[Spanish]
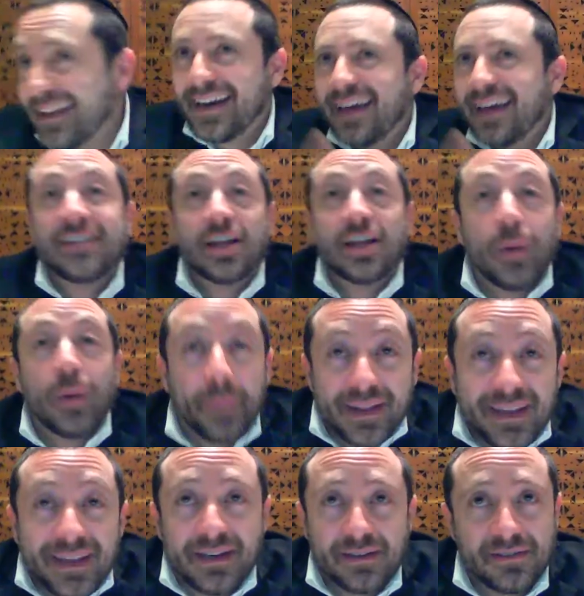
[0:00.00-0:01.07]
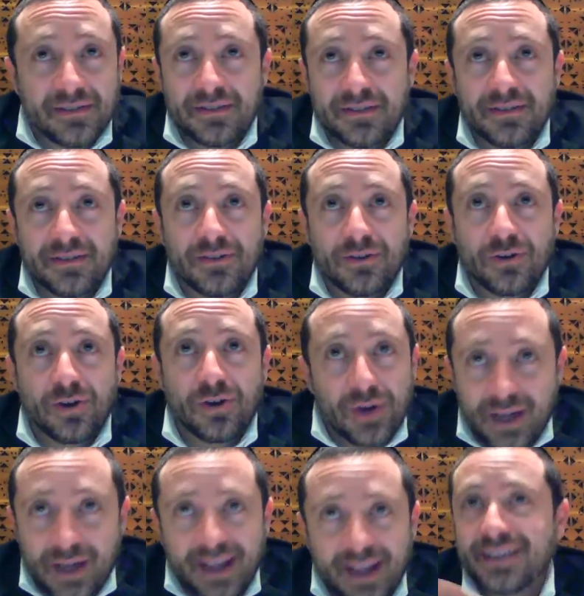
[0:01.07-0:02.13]
nadie te lo va a pedir, como
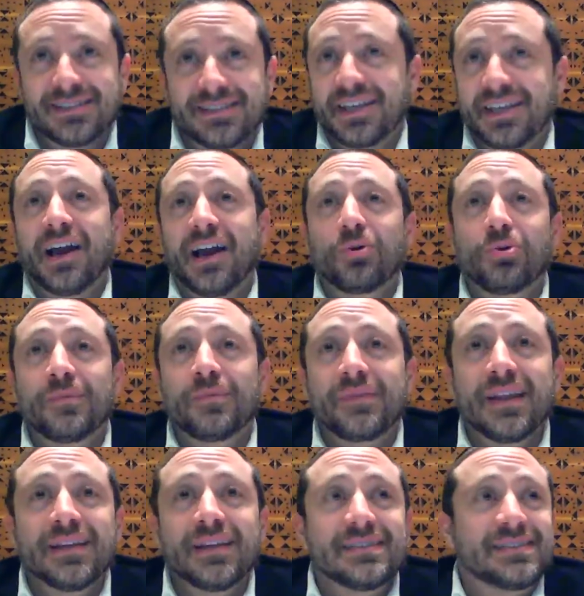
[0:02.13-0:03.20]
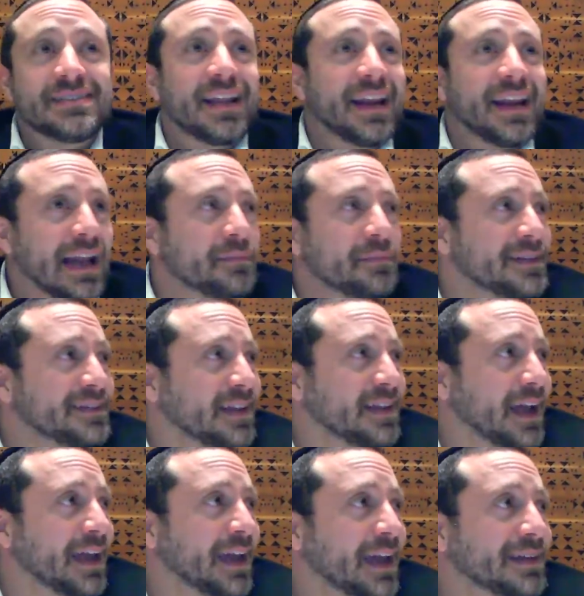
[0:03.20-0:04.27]
el rey Hisquiao. Si
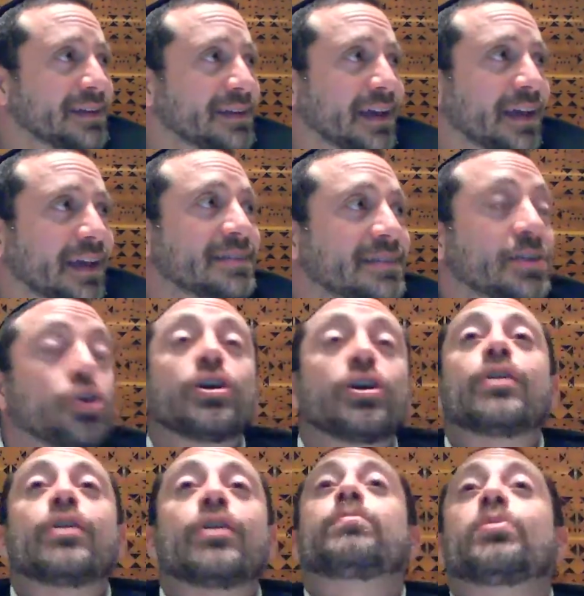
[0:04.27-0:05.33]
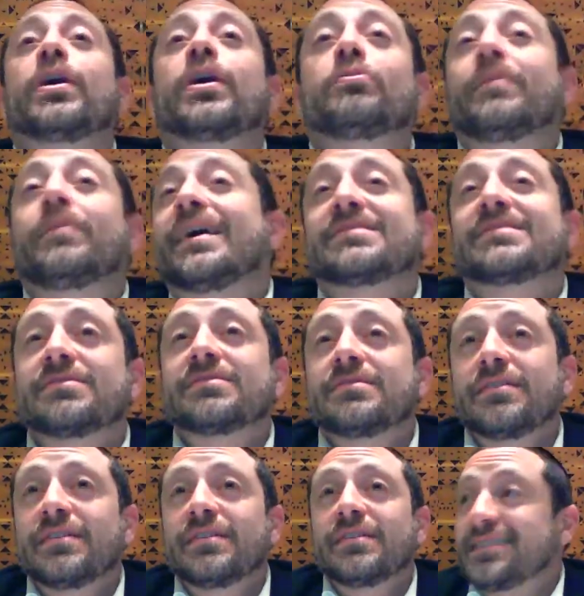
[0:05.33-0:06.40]
realmente hay gente que dice, yo ya no puedo más,
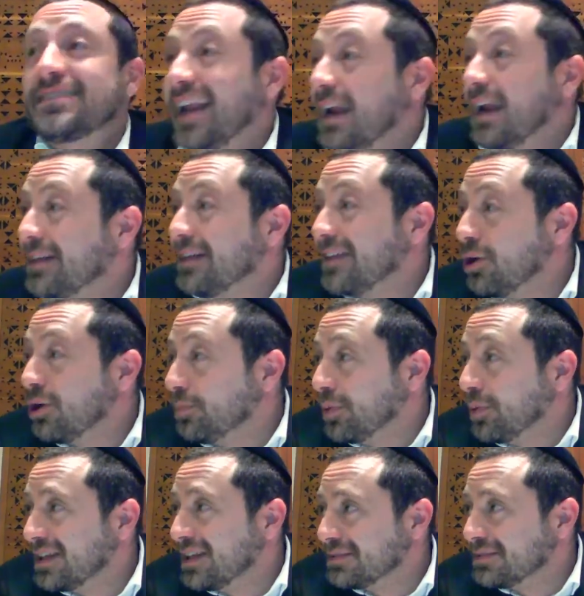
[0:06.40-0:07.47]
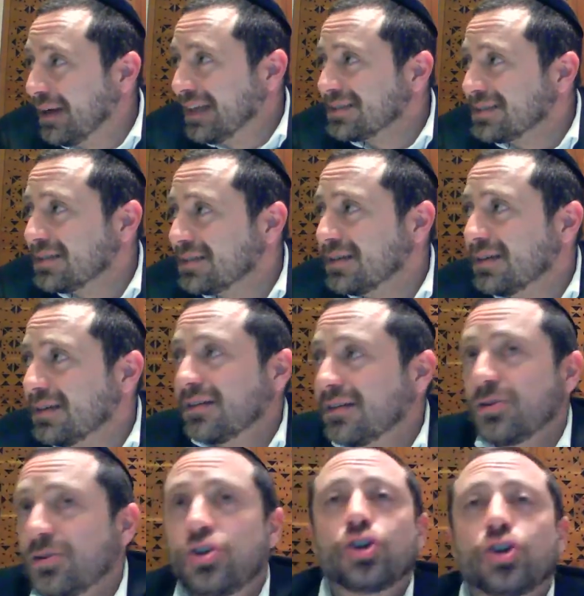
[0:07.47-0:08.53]
si realmente no puedes más,
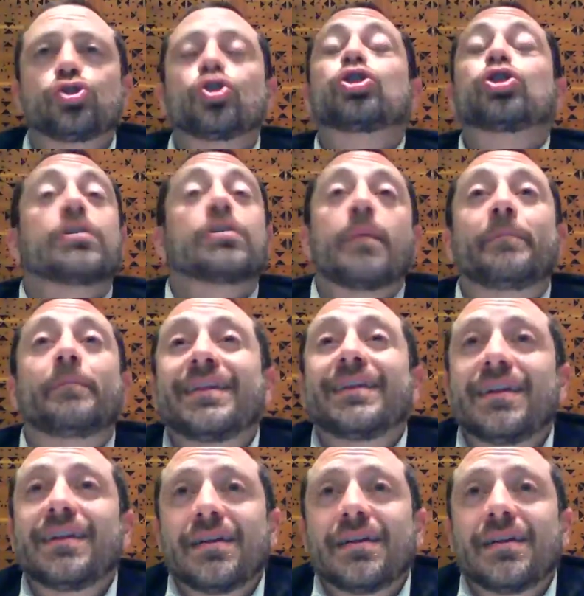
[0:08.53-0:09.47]
Dios no te va a pedir